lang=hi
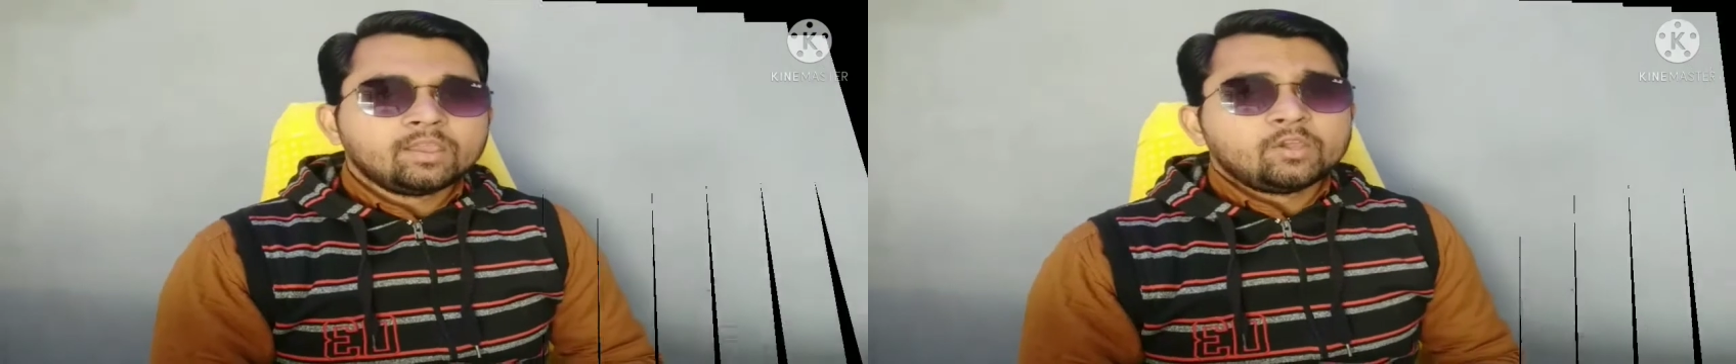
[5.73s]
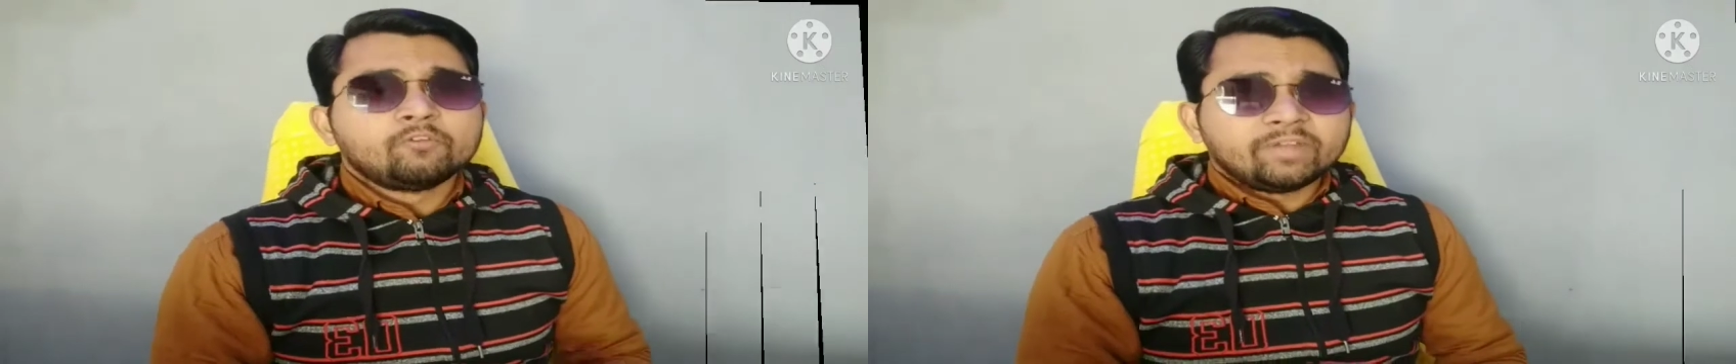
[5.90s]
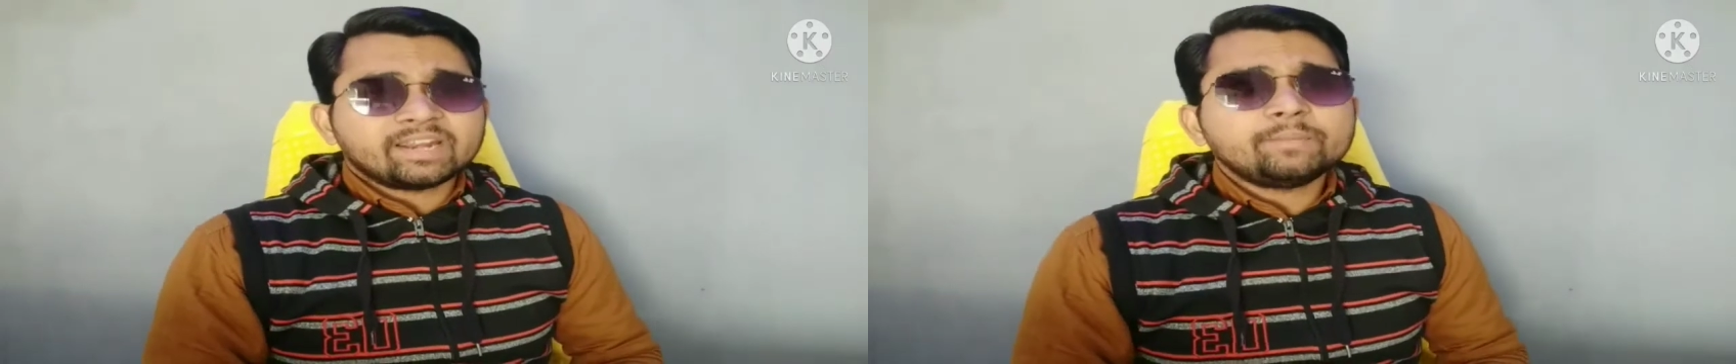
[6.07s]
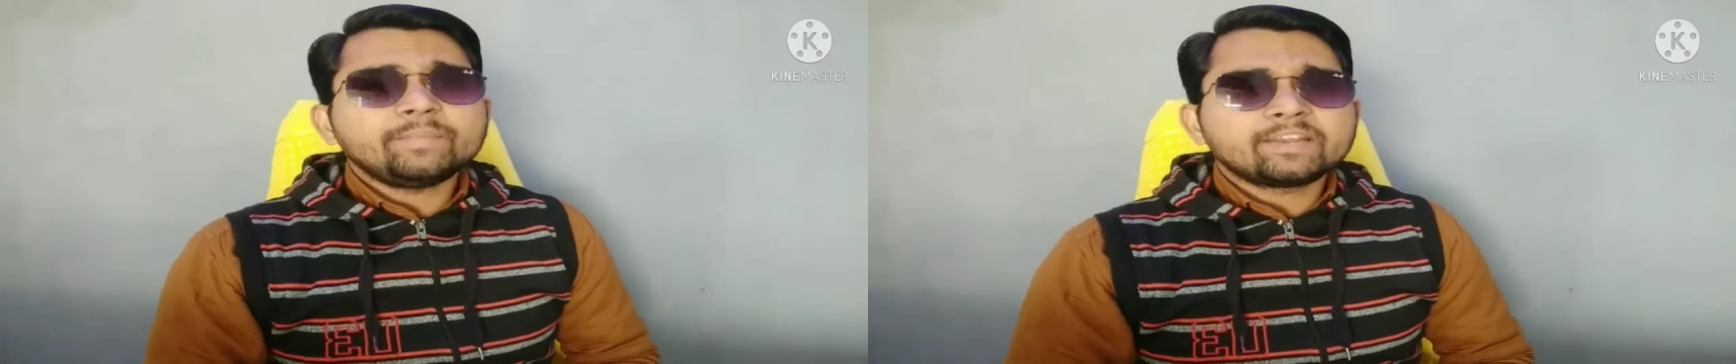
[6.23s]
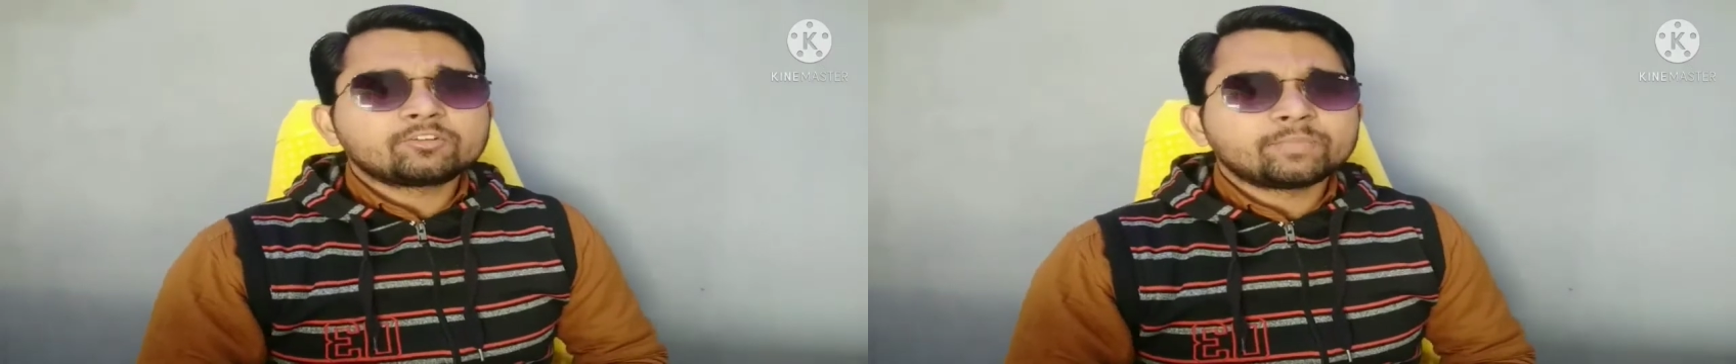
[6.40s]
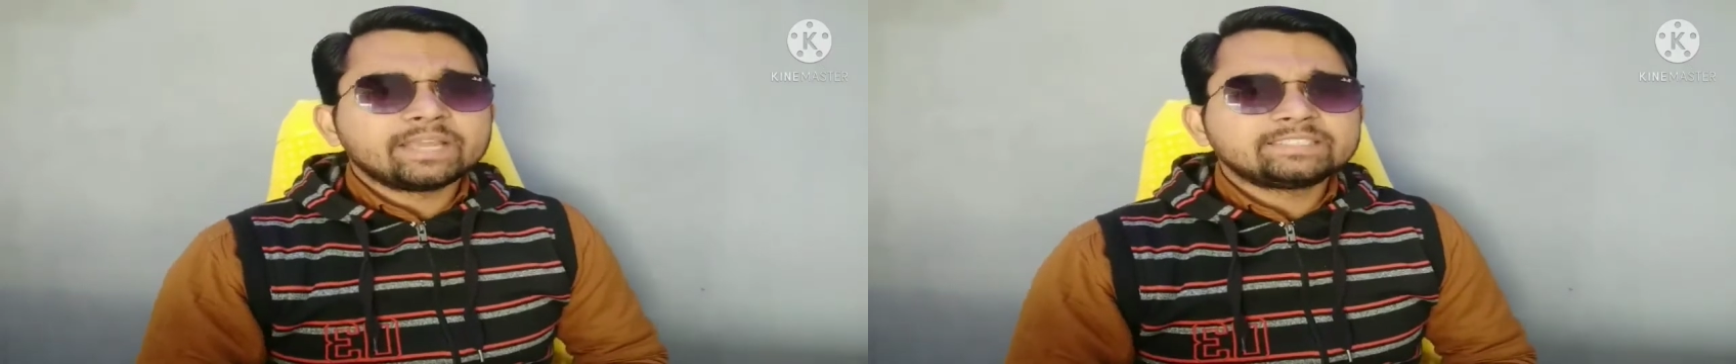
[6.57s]
वेलकम बैक
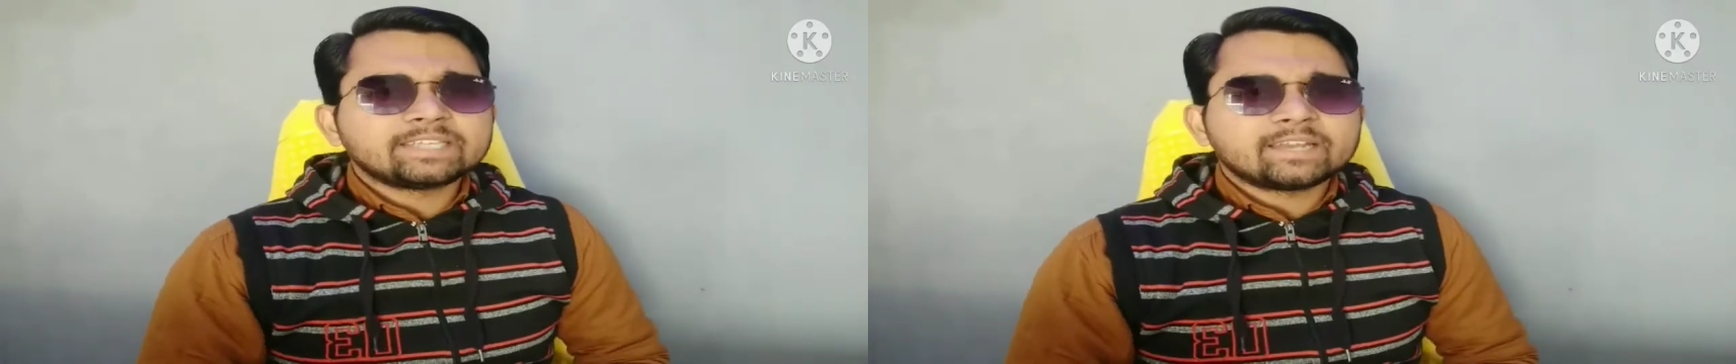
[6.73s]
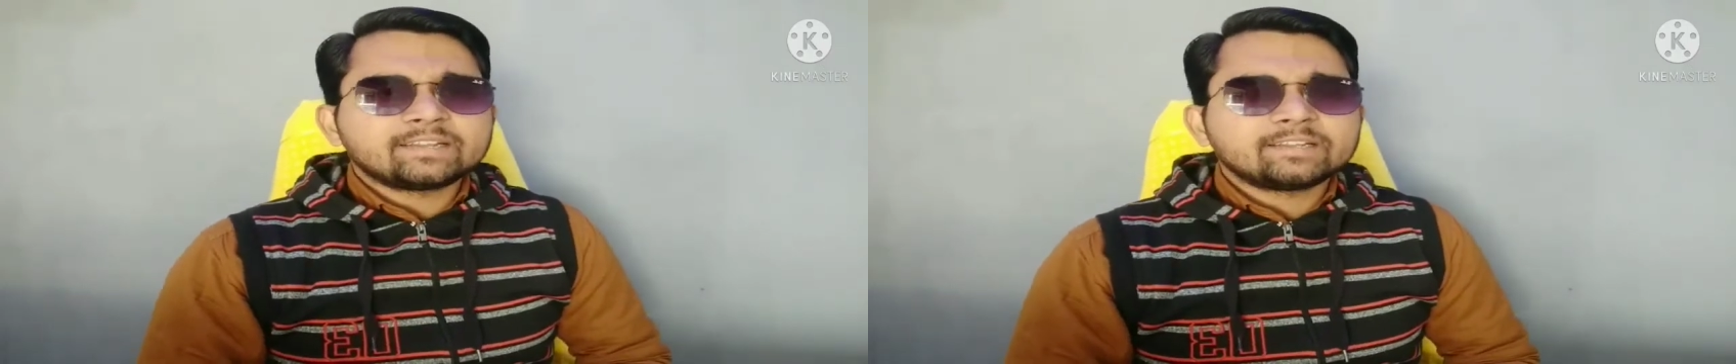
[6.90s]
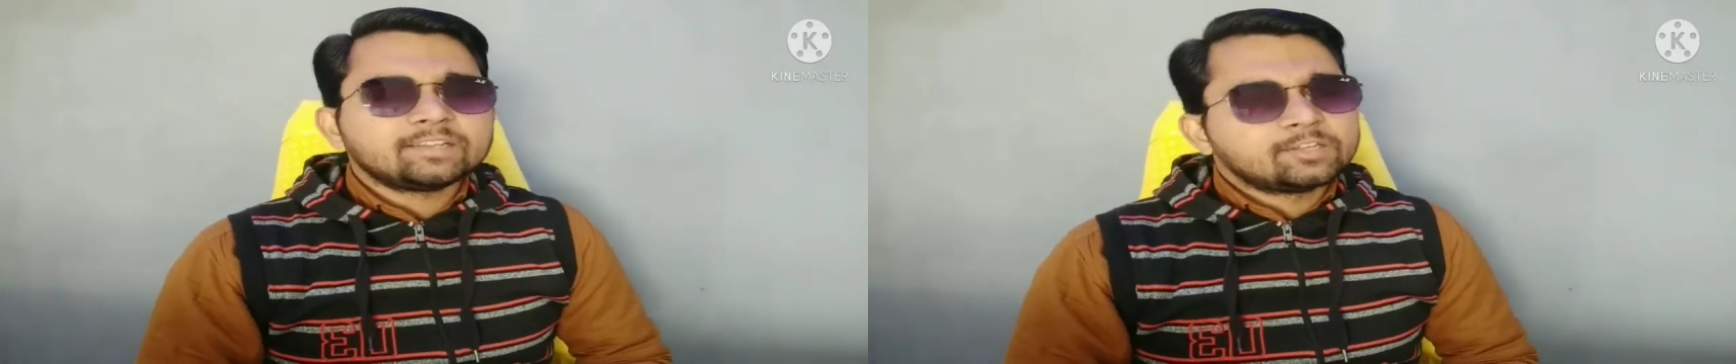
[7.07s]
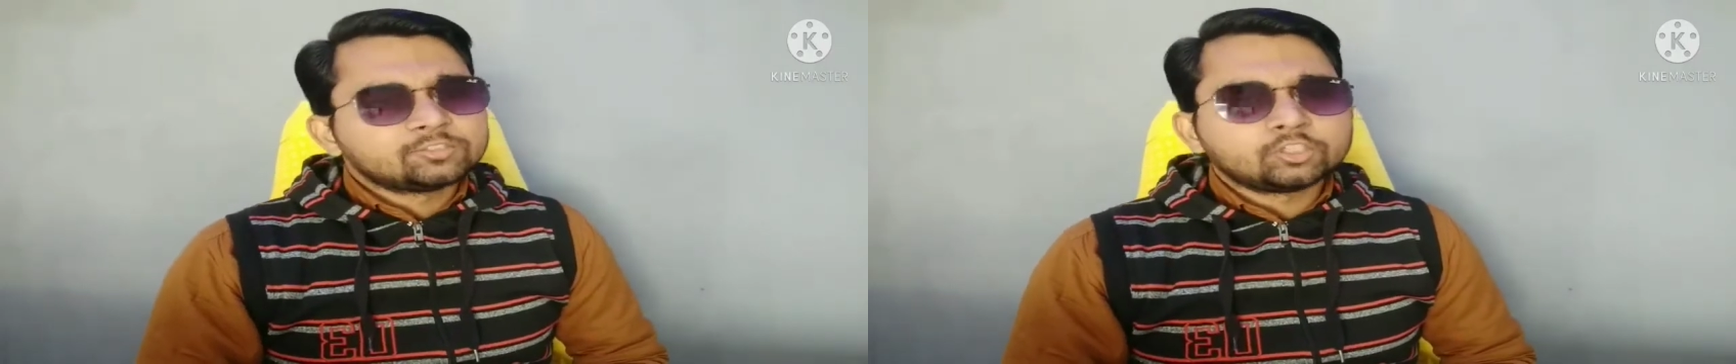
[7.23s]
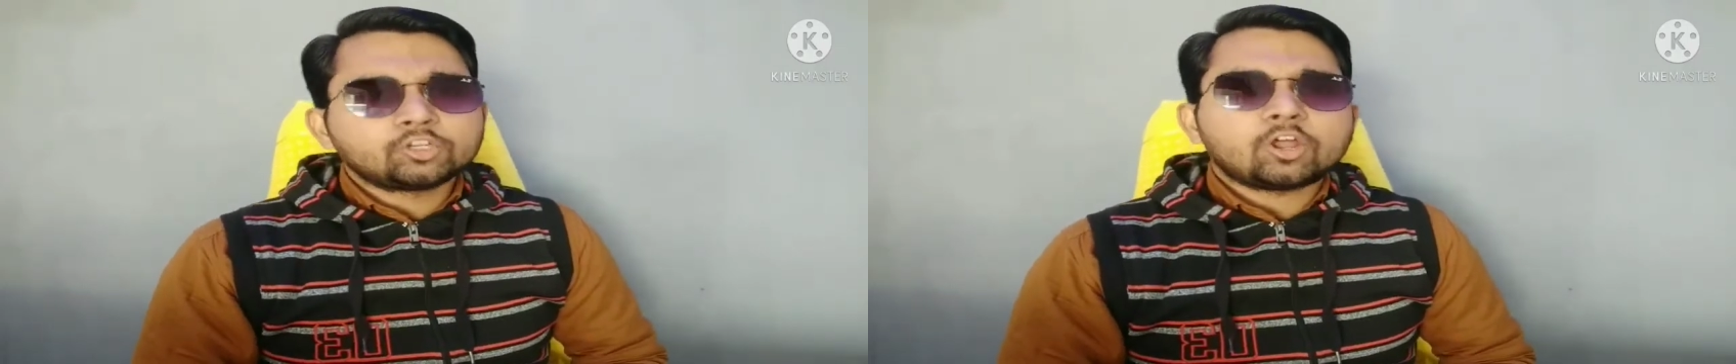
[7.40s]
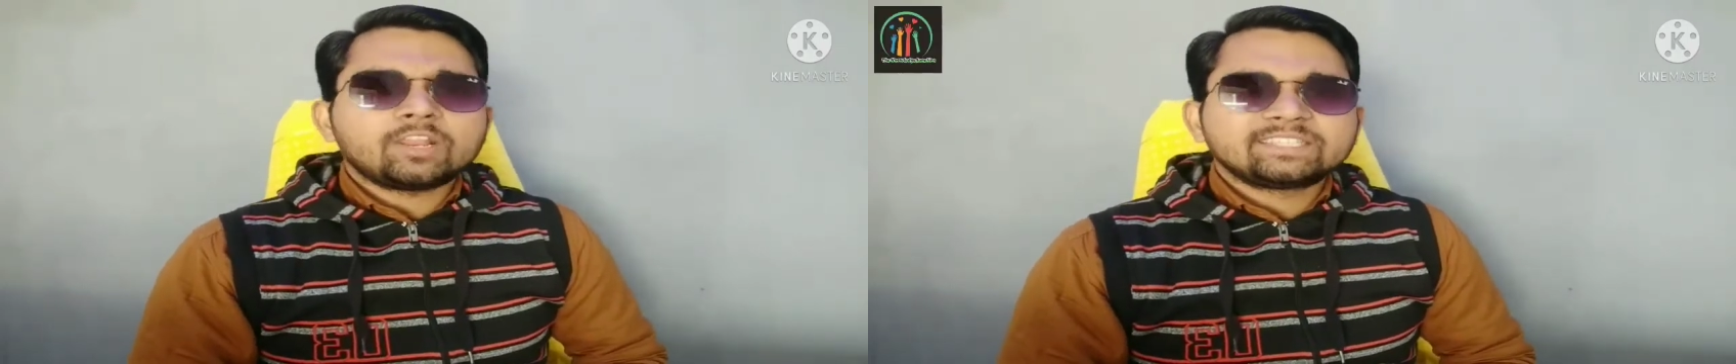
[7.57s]
टू माय चैनल द
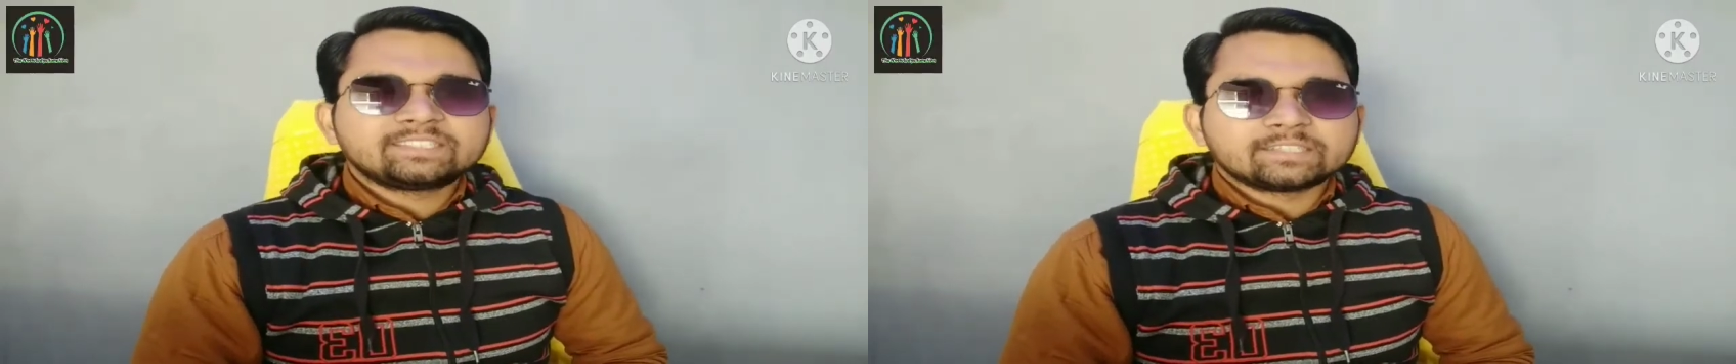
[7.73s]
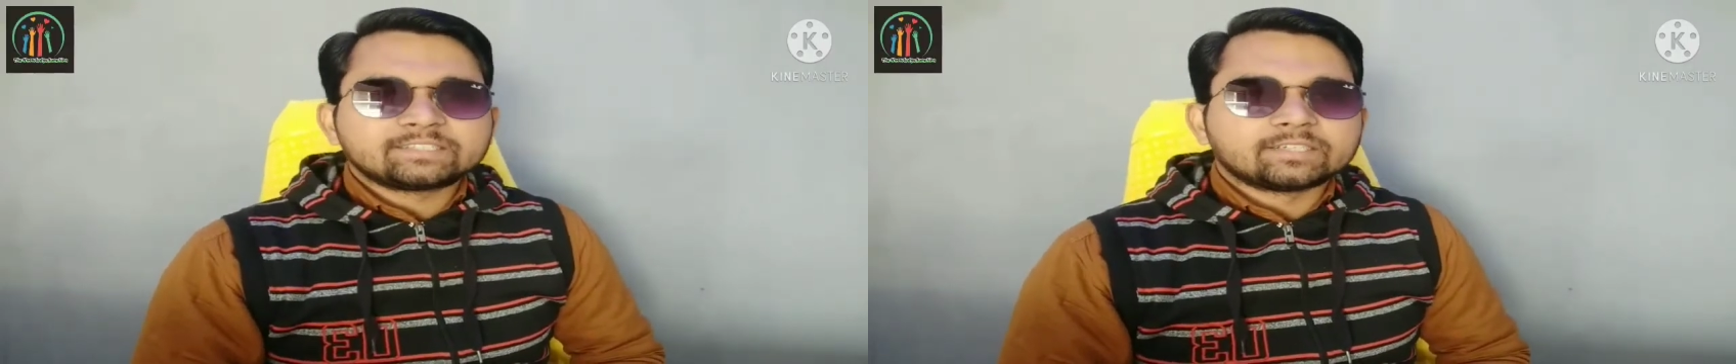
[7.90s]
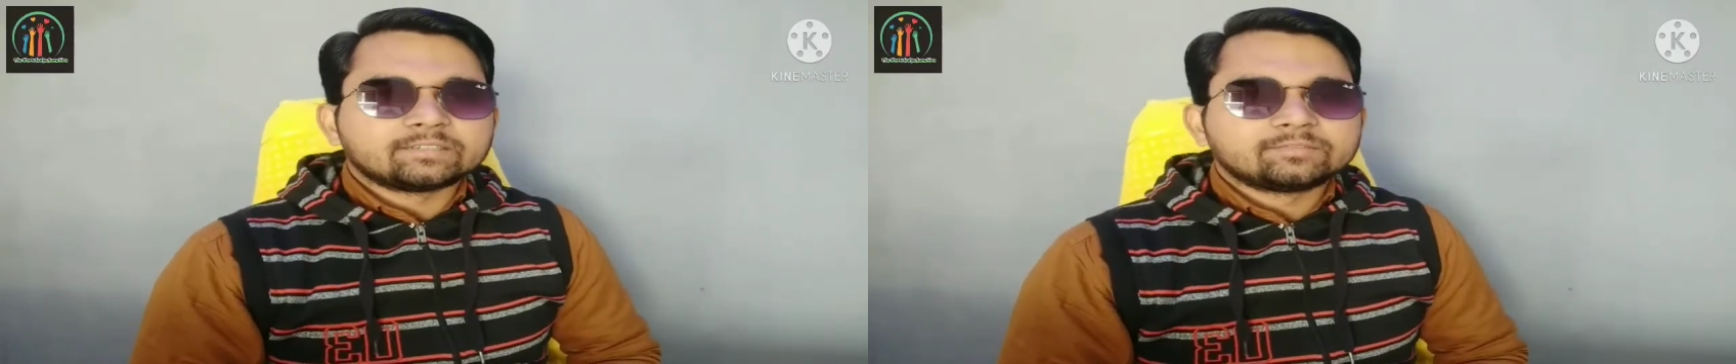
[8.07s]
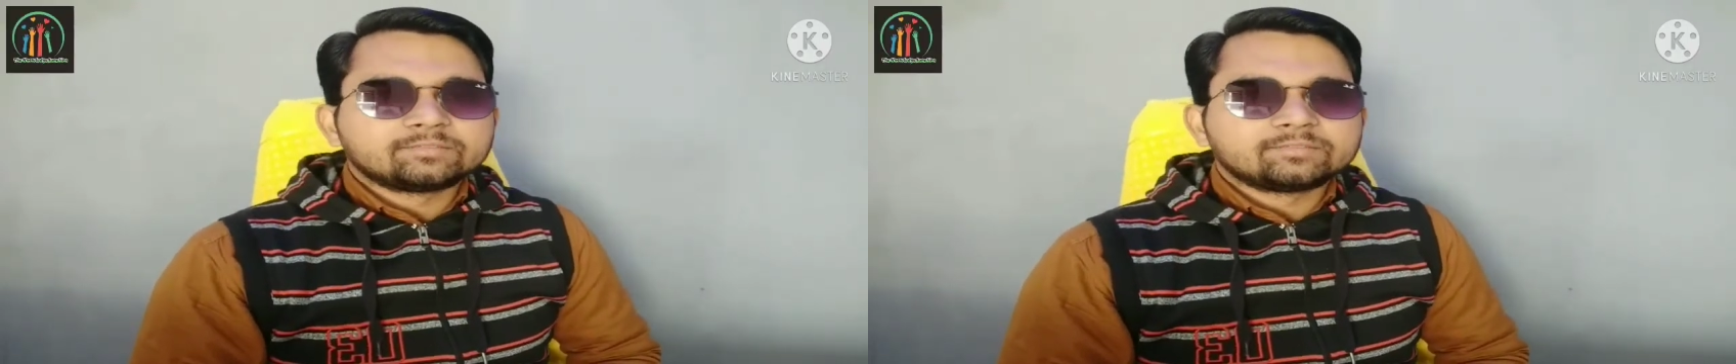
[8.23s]
नॉलेज जंक्शन